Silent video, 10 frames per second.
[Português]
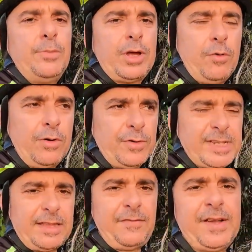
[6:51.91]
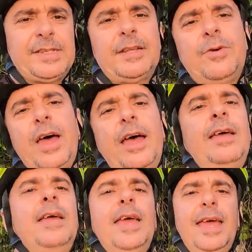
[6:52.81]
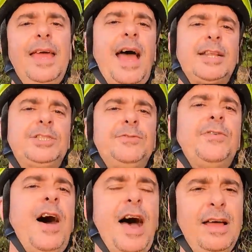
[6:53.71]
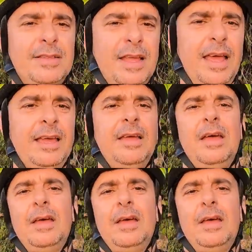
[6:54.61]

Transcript: porque o que você está fazendo é reativar, né,